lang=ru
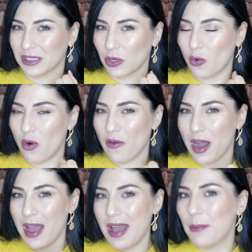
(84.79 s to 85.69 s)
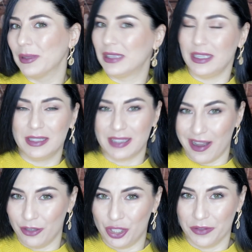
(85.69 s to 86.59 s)
такого
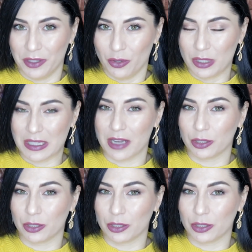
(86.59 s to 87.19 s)
потрясающего лоска,